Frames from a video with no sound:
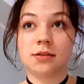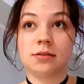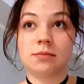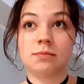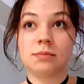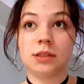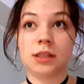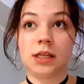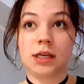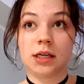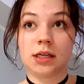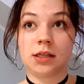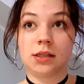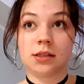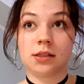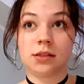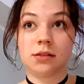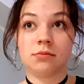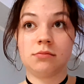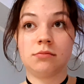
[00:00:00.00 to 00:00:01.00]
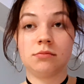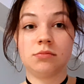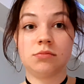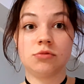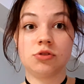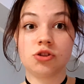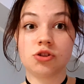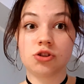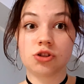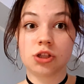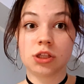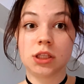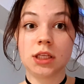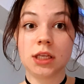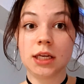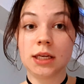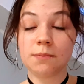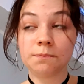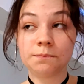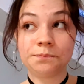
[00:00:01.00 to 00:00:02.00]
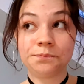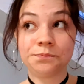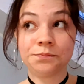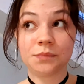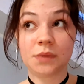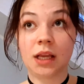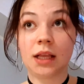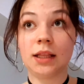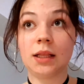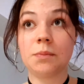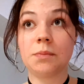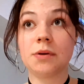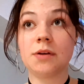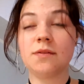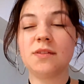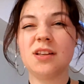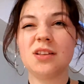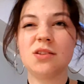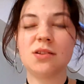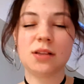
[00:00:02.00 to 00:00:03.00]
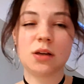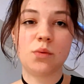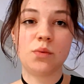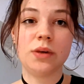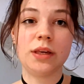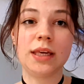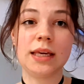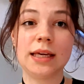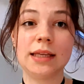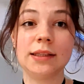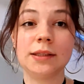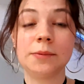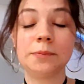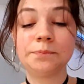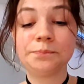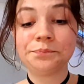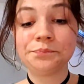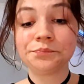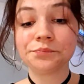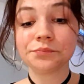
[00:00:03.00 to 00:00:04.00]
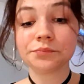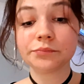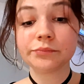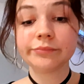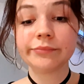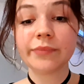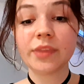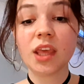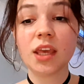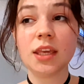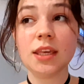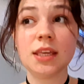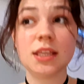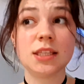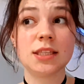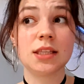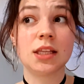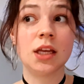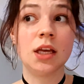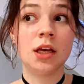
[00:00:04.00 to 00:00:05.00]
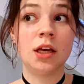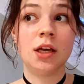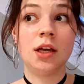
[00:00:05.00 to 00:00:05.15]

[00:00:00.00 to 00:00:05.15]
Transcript: na trzy dni, tak naprawdę, no na weekend. Jest